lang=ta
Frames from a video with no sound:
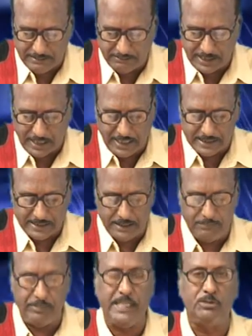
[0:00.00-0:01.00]

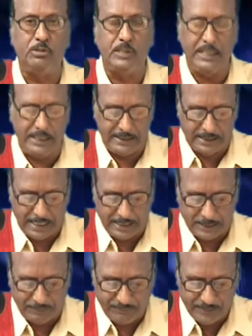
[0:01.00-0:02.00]
வரலாற்றிலே பெயர்
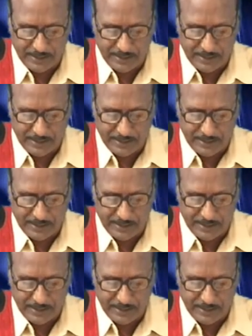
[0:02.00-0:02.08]
சூட்டியிருக்கிறார்கள்